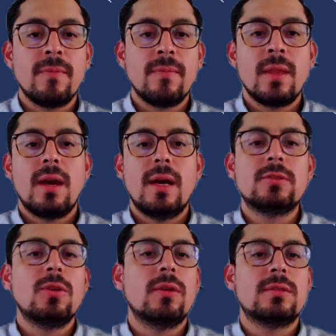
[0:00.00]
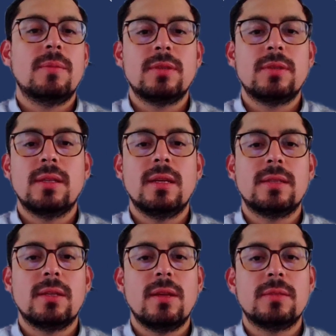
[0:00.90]
Esto lo hacemos analizando
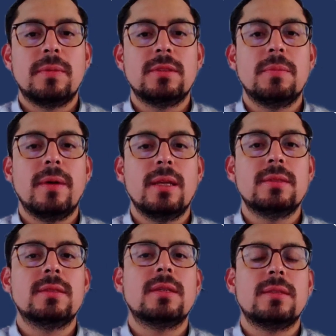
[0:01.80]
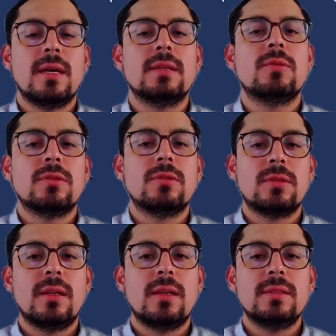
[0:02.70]
las principales necesidades de nuestros
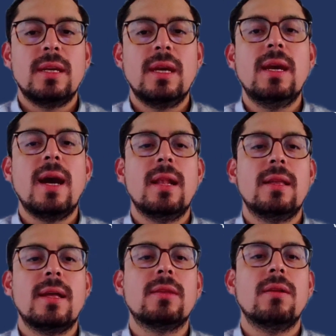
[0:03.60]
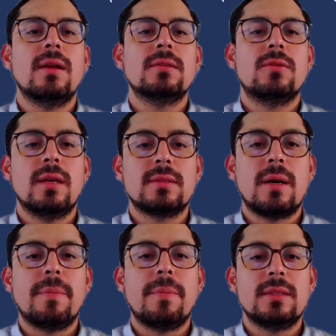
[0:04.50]
clientes y alineándolas con las
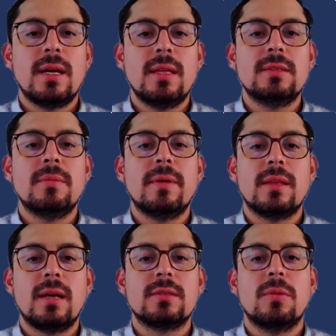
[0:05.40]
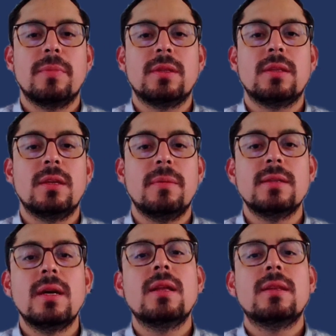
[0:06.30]
capacidades y ventajas competitivas
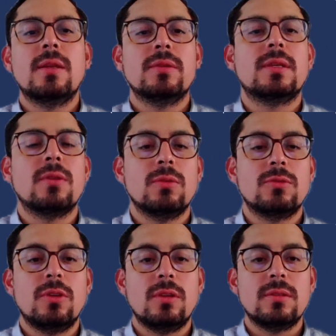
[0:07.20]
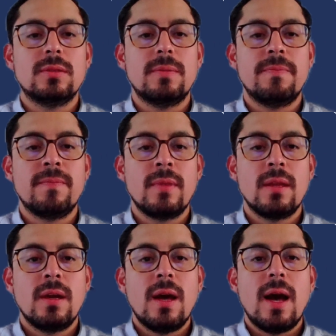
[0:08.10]
de nuestras soluciones.
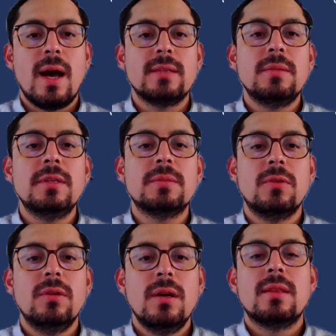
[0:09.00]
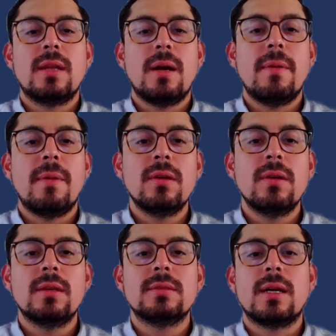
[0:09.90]
Asimismo, trabajo en el
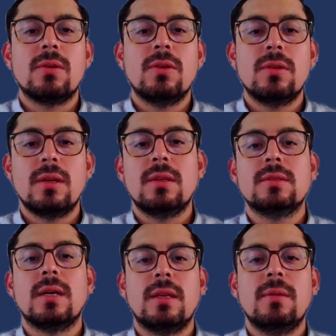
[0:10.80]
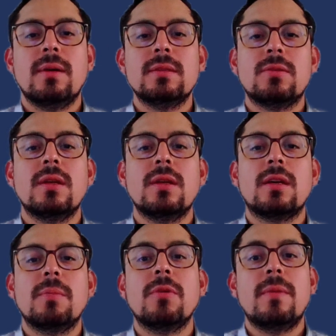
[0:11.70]
desarrollo de iniciativas con el
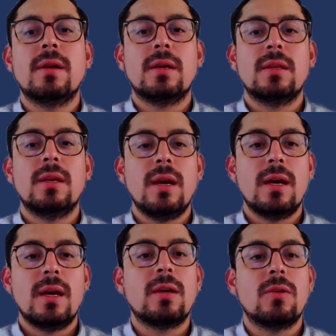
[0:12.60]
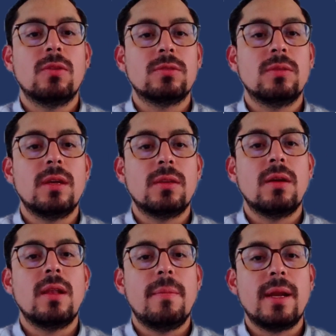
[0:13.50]
equipo de marketing en el conocimiento de la
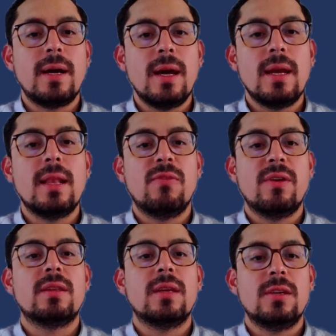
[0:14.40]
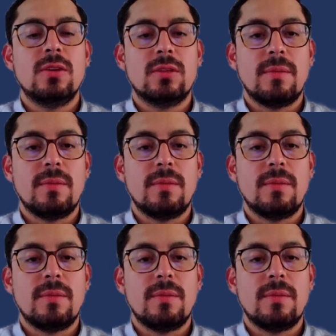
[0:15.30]
marca y la oferta de IOTA.